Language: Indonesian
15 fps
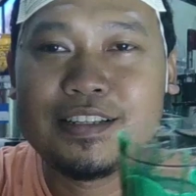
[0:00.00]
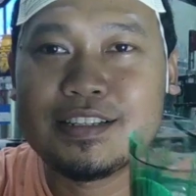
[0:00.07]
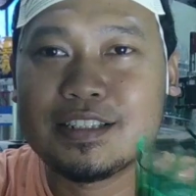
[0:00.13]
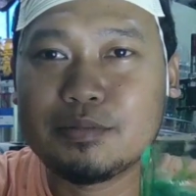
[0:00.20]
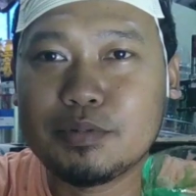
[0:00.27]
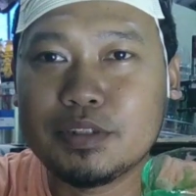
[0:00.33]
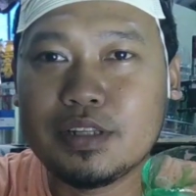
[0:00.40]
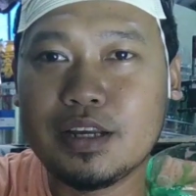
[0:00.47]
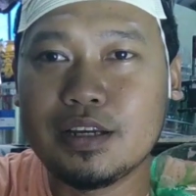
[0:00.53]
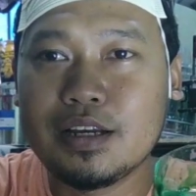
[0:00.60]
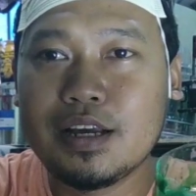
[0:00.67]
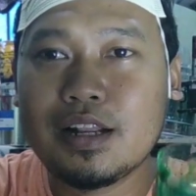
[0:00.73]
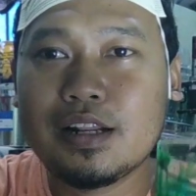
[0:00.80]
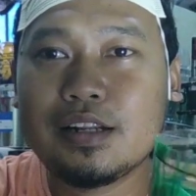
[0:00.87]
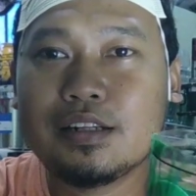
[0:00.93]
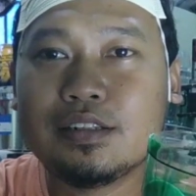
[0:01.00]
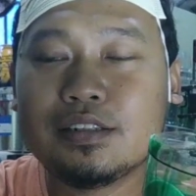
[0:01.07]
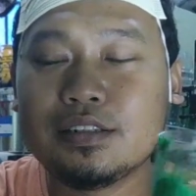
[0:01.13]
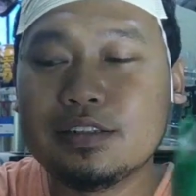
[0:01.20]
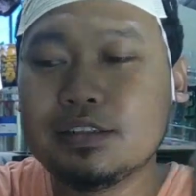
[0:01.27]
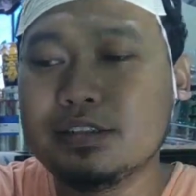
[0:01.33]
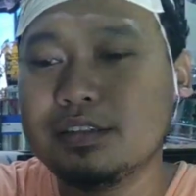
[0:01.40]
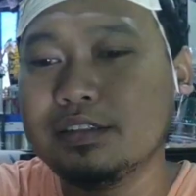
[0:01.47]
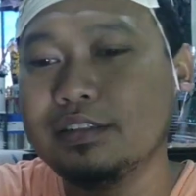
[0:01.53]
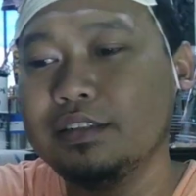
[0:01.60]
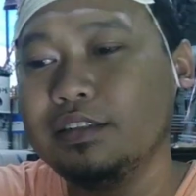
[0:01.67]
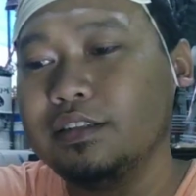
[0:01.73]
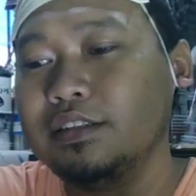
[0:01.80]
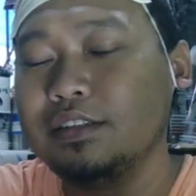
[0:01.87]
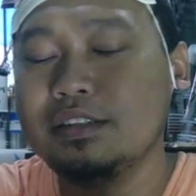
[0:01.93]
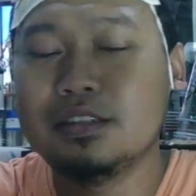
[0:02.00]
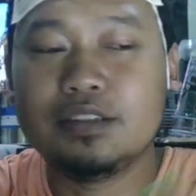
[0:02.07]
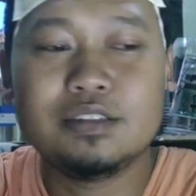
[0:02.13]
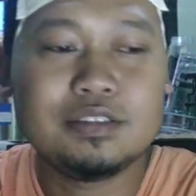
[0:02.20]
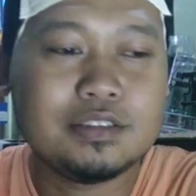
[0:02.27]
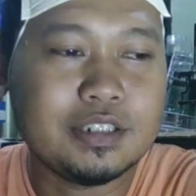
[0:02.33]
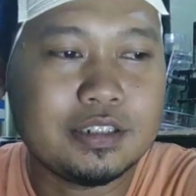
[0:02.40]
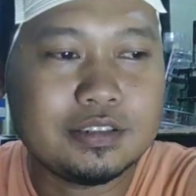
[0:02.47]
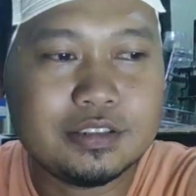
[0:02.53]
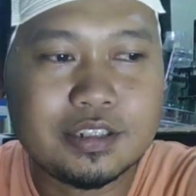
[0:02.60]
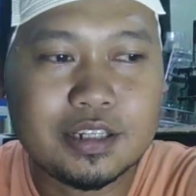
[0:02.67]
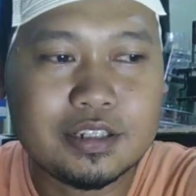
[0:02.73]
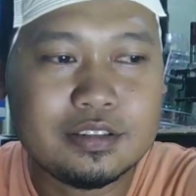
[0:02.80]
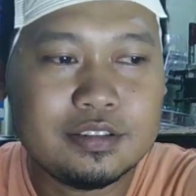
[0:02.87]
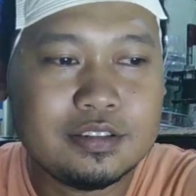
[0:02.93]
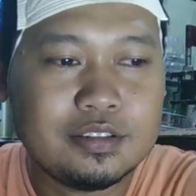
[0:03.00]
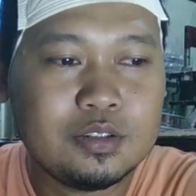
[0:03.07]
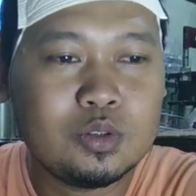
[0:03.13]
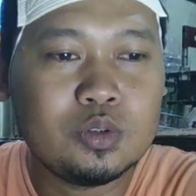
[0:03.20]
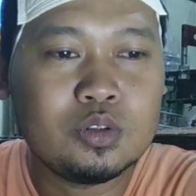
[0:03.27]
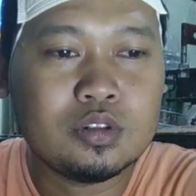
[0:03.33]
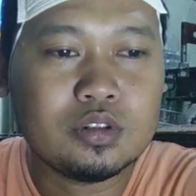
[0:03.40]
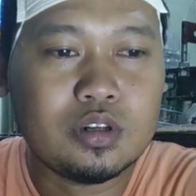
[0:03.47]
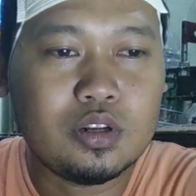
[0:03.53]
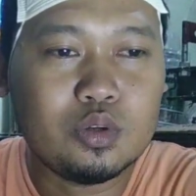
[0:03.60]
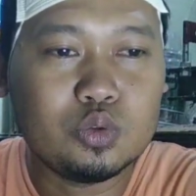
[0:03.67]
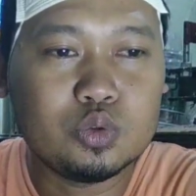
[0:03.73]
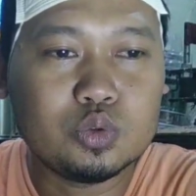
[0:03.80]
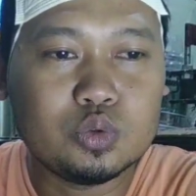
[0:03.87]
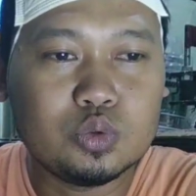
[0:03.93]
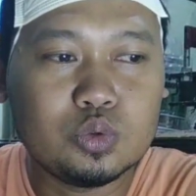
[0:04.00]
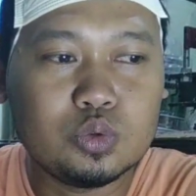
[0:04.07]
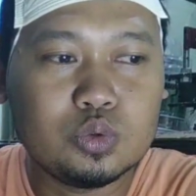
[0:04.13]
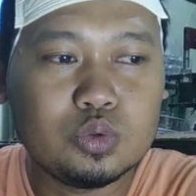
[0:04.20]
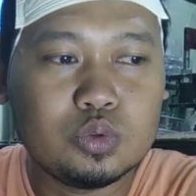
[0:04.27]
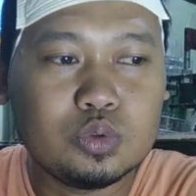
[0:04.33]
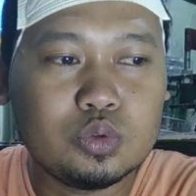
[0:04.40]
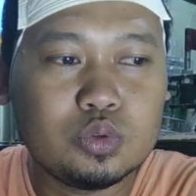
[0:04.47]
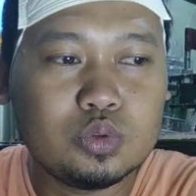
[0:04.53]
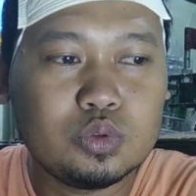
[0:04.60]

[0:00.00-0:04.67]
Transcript: sempat gagal e, dicek-cek kalau untuk